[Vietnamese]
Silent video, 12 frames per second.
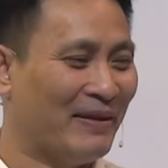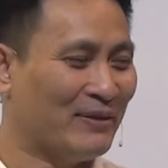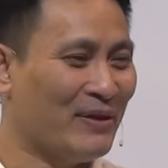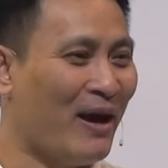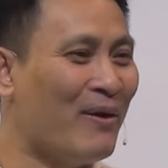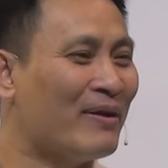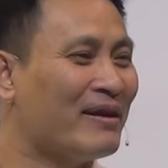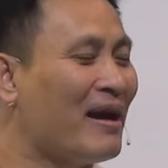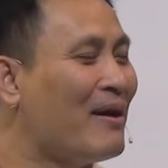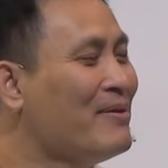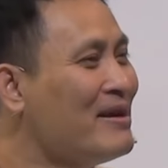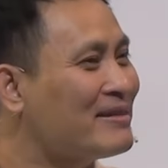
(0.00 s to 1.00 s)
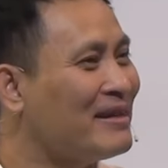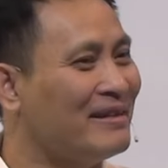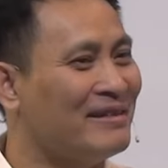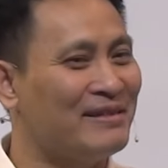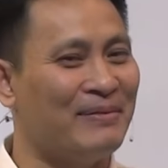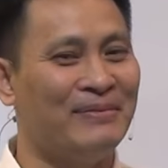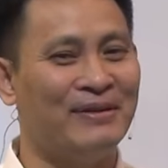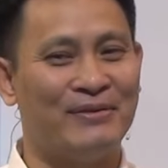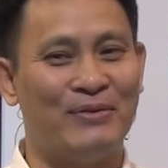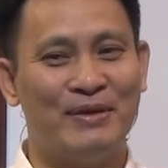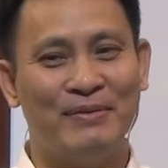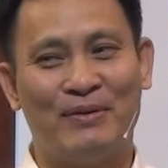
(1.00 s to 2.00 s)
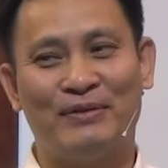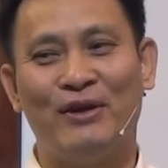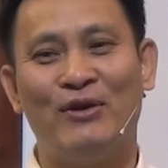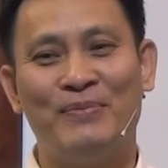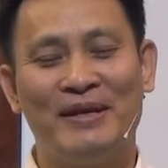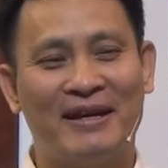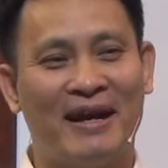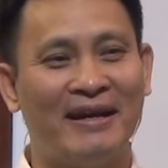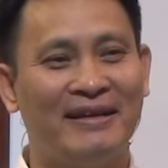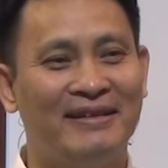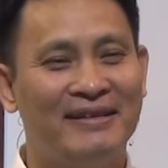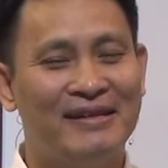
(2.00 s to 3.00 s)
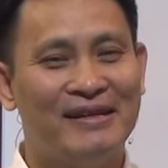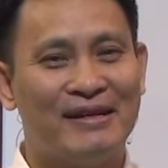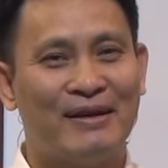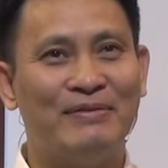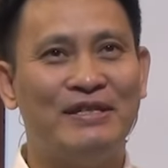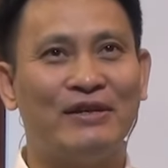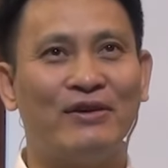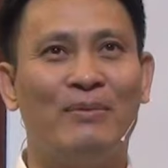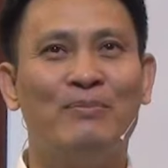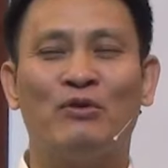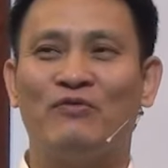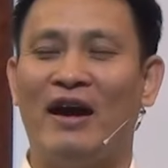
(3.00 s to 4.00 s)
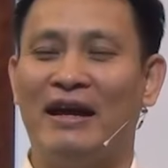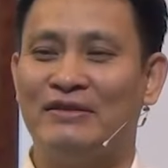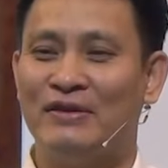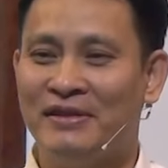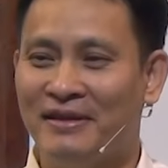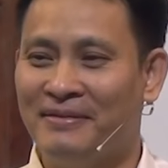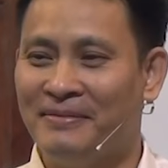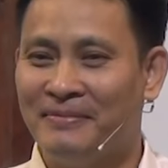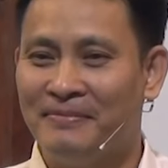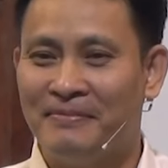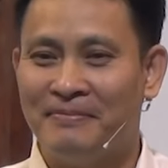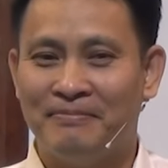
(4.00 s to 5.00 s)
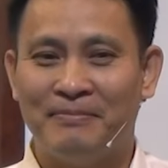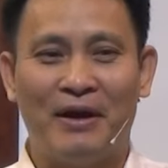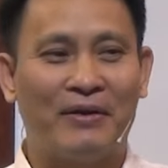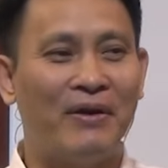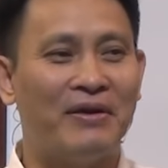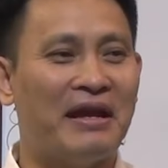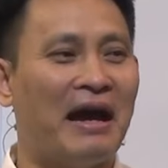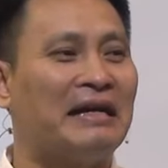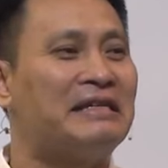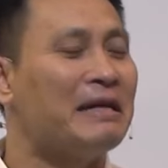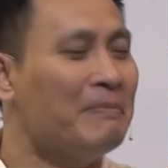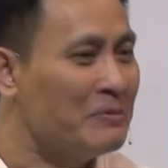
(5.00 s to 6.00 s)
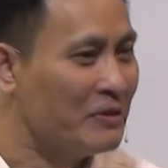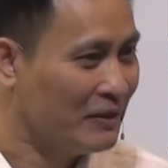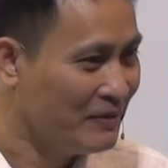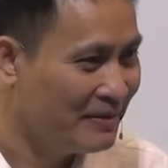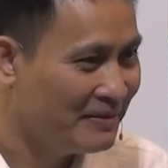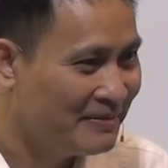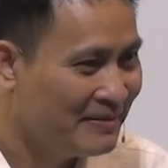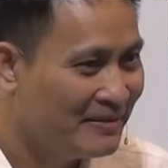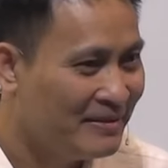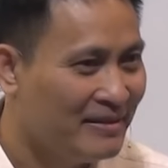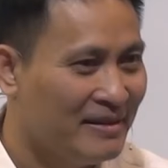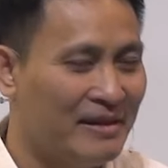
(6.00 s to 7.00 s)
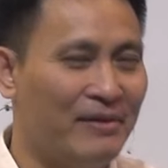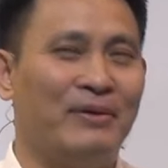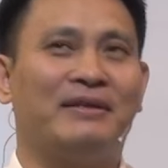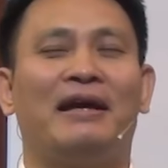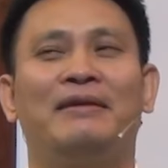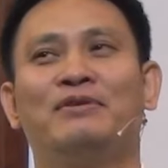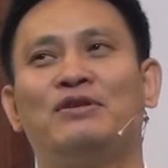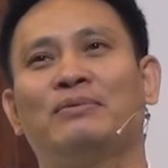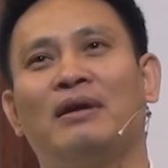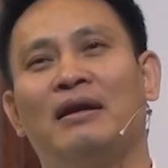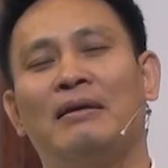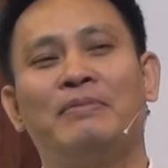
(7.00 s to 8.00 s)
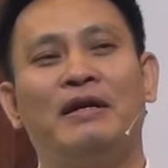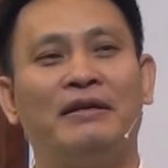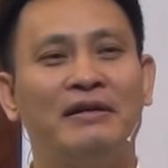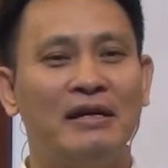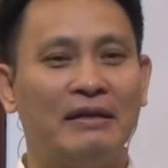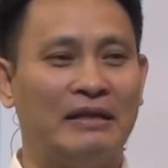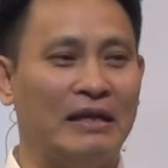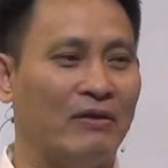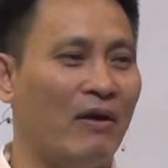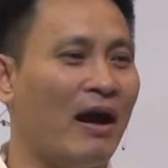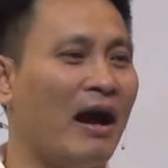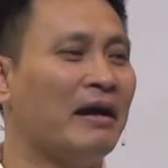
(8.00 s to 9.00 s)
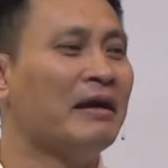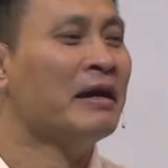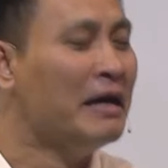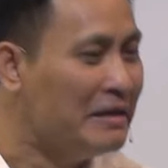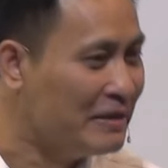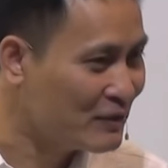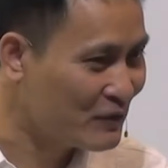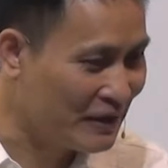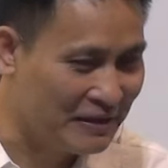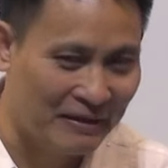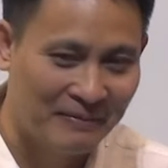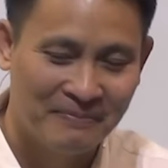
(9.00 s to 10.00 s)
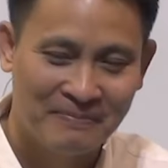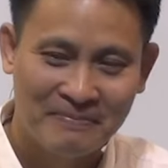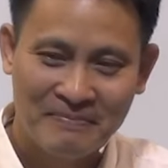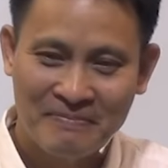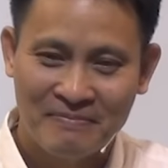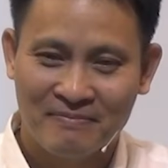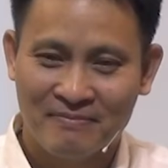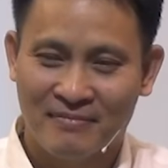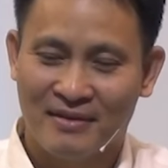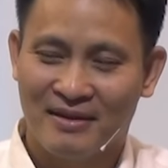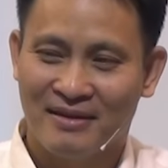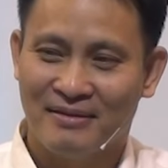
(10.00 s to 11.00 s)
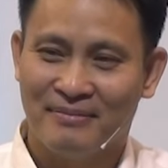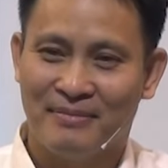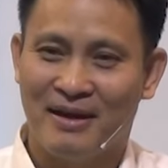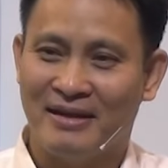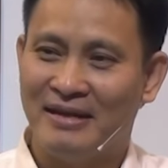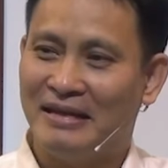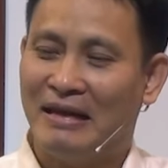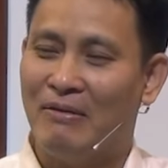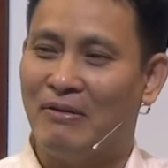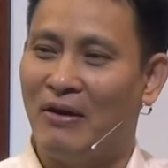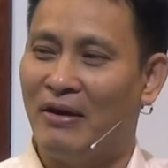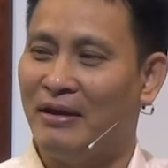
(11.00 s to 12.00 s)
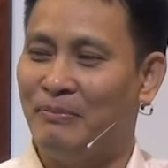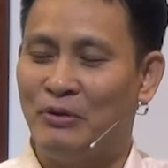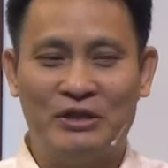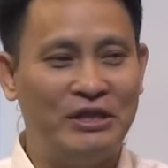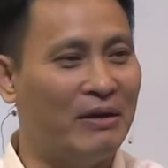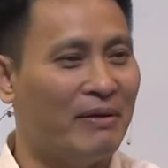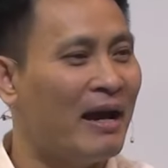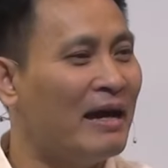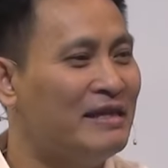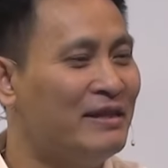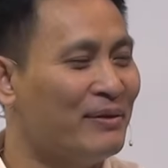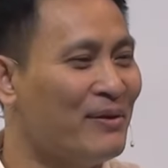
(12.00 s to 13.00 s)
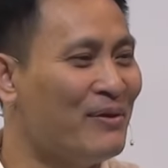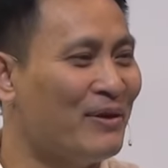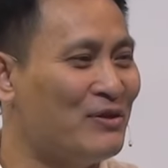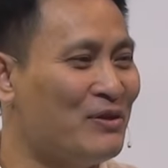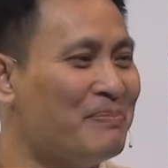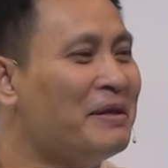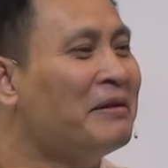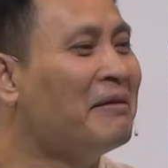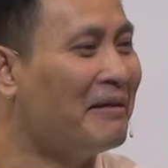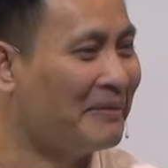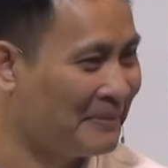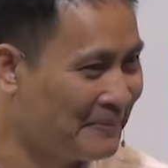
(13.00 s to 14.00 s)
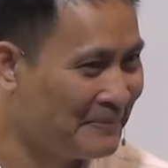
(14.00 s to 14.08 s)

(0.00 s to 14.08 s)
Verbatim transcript: và tôi cao ước rằng trong ờ, cụ điều nhóm Tây Hồ Minh Khai không chỉ có một vài doanh nhân mà có hàng trăm doanh nhân khi hội thánh chúng ta năm nghìn người thì có hàng nghìn những doanh nhân mà khi kêu gọi một triệu hay hai triệu đô là chuyện bình thường